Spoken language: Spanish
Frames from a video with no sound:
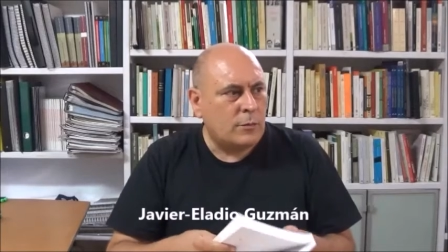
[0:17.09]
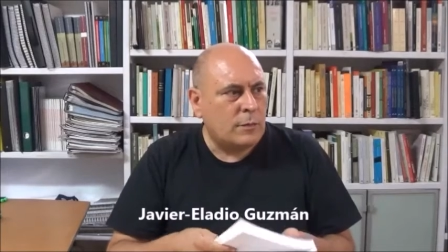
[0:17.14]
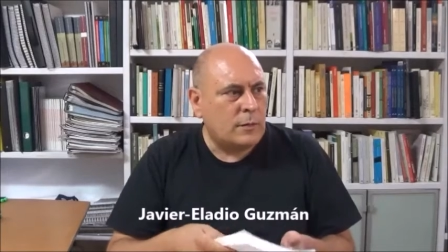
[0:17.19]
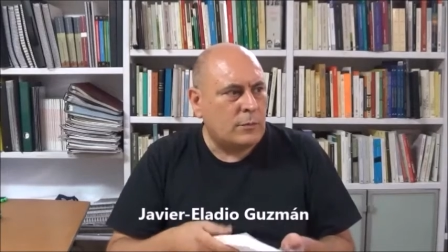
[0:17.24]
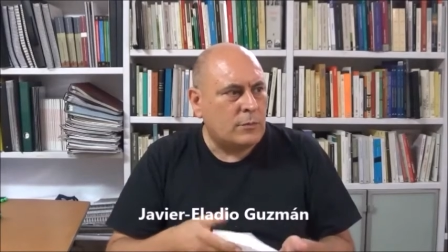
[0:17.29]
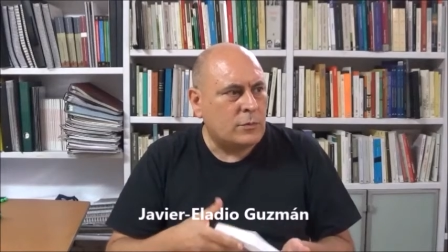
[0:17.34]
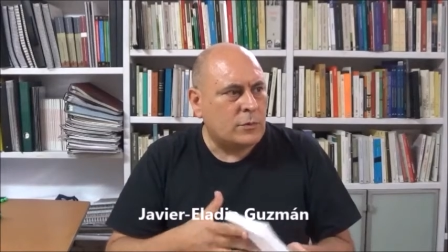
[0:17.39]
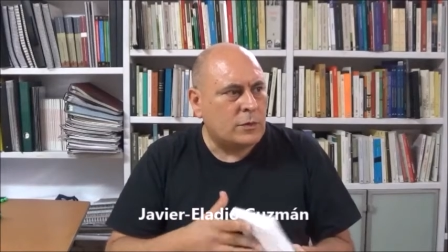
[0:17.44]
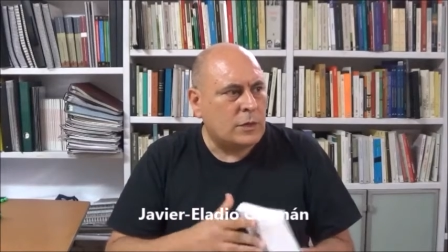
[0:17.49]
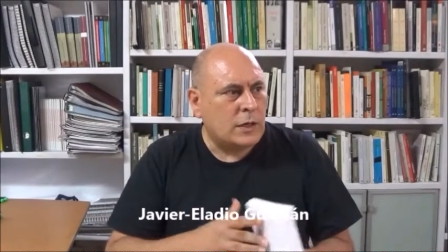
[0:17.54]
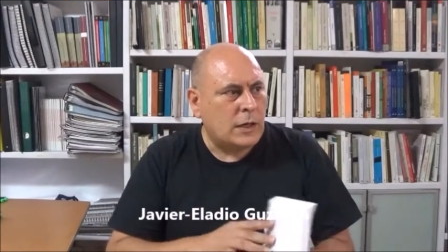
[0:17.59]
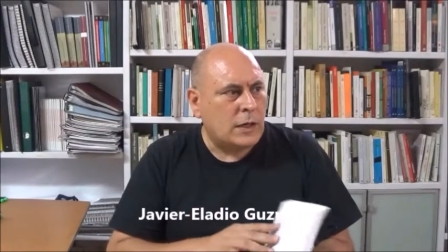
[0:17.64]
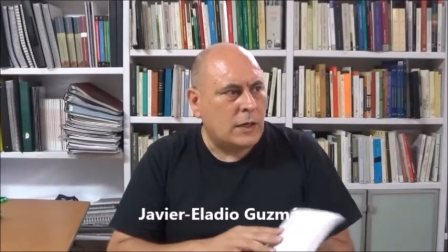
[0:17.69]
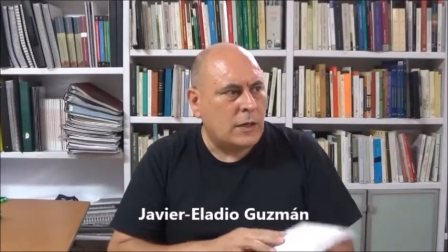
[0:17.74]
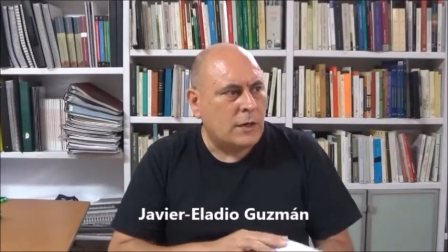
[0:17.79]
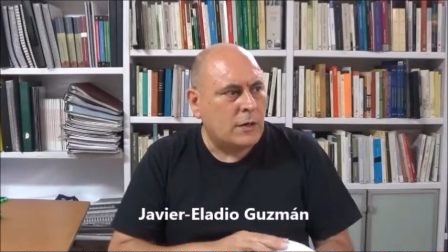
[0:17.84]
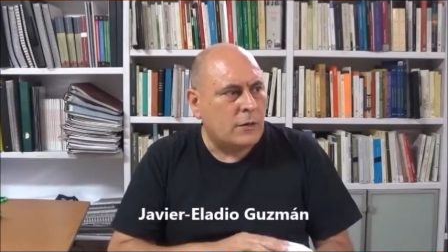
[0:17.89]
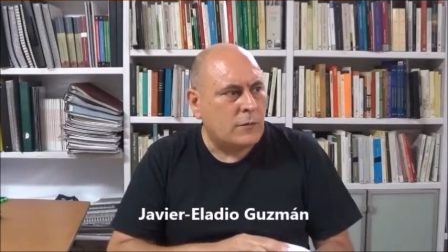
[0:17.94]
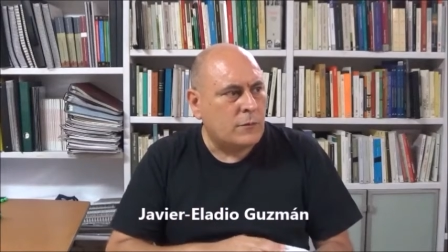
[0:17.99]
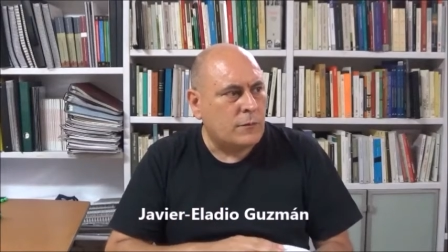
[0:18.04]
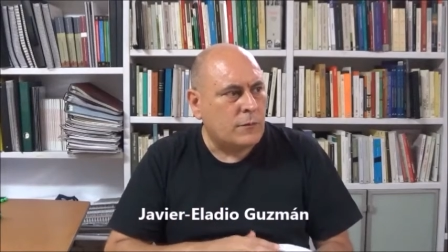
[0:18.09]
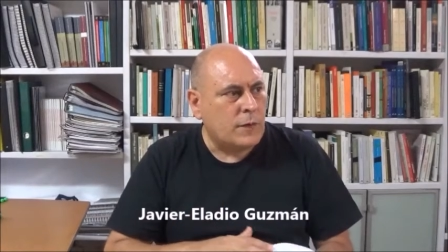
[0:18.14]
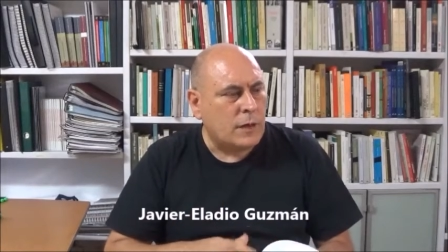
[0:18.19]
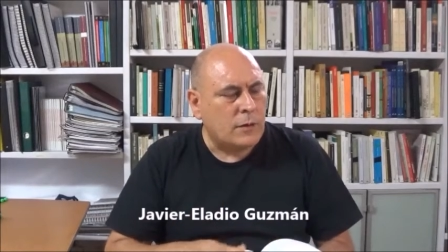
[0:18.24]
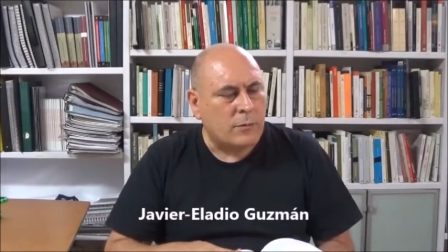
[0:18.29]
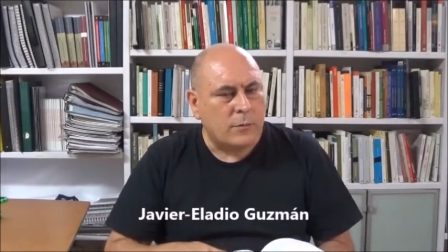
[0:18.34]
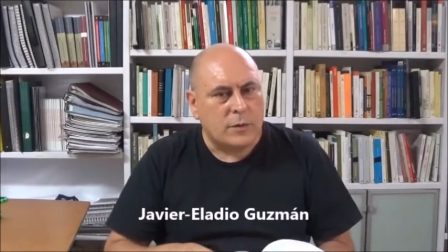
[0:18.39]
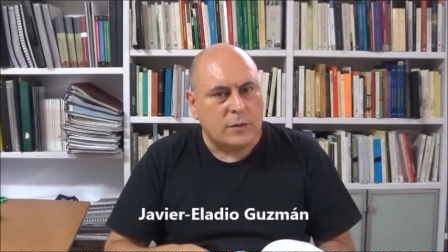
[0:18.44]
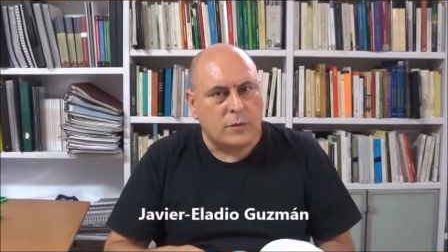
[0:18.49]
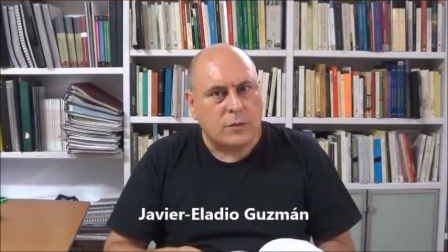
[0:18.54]
Vamos a leer un
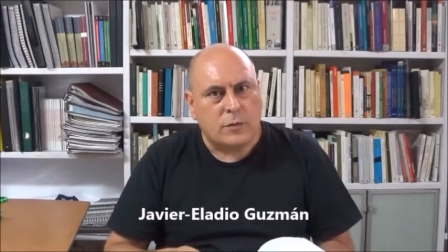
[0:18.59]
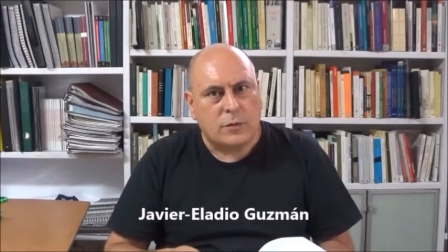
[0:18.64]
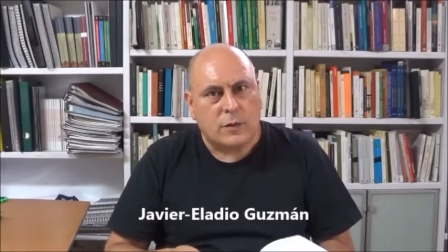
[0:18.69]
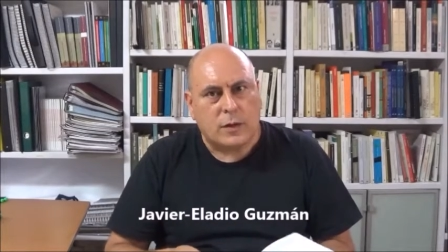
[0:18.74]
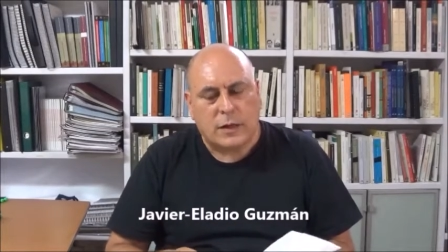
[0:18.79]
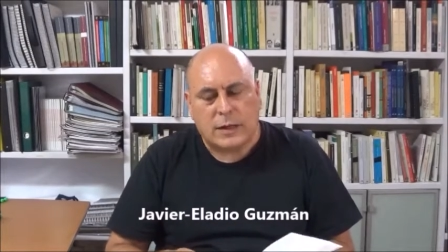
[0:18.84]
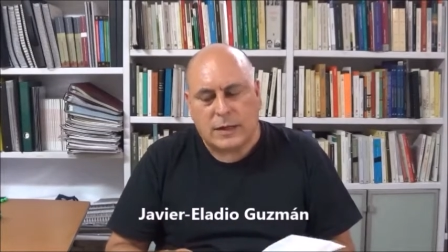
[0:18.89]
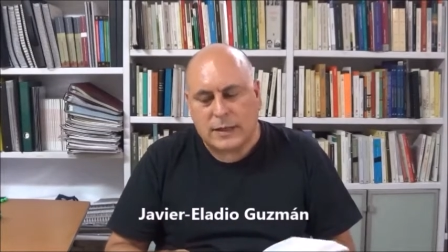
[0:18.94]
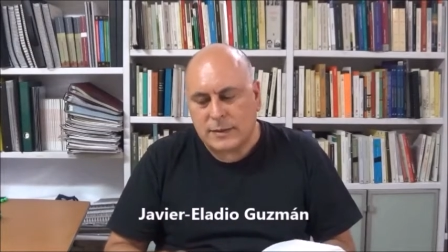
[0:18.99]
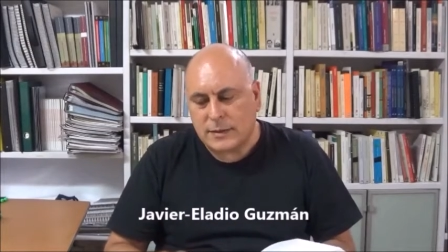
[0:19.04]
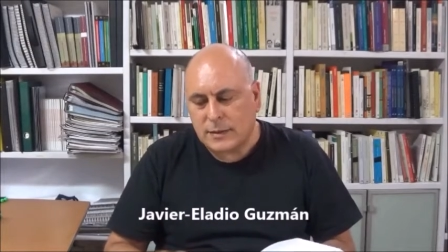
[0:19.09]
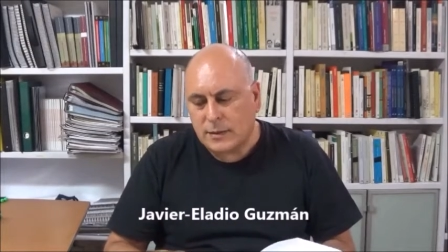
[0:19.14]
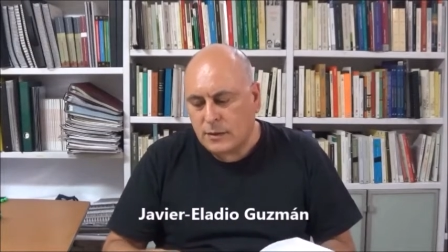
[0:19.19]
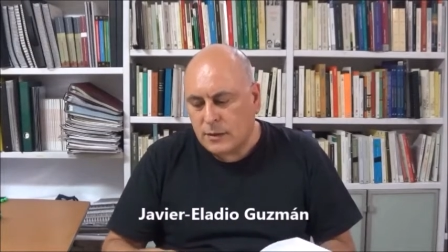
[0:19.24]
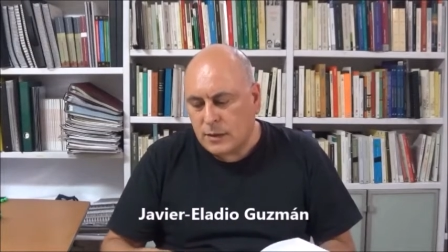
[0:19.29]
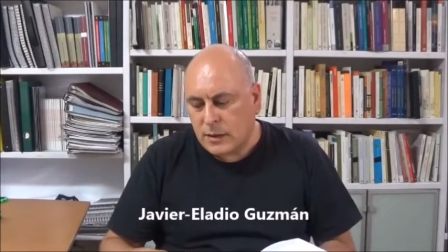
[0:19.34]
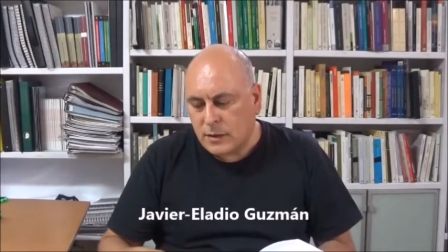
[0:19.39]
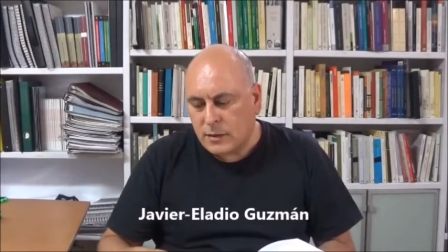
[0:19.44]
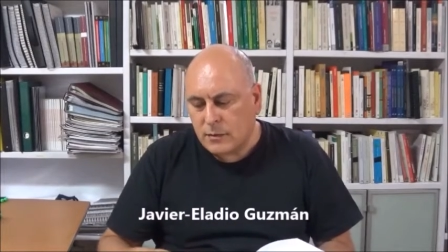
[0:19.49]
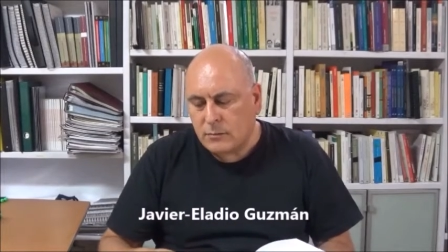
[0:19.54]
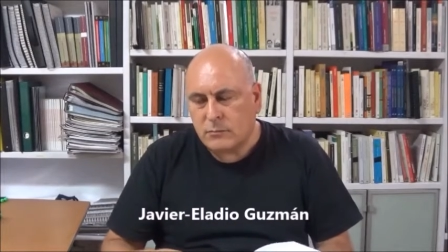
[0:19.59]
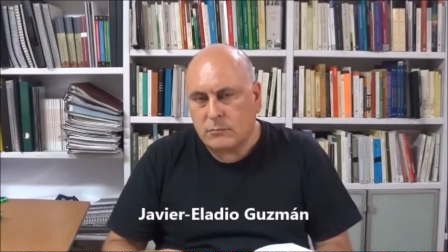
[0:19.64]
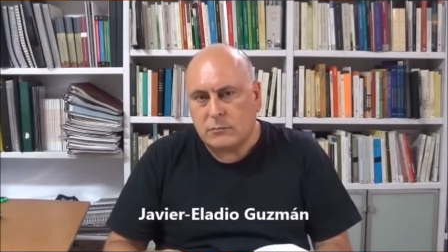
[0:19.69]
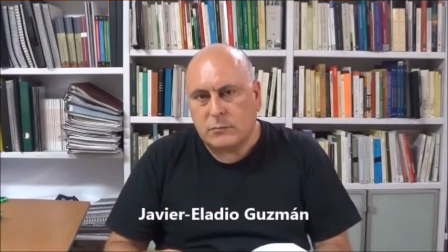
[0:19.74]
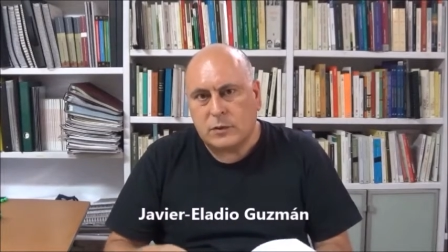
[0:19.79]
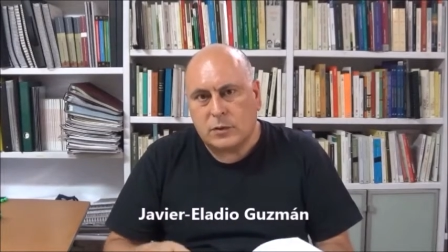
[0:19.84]
fragmento que casi da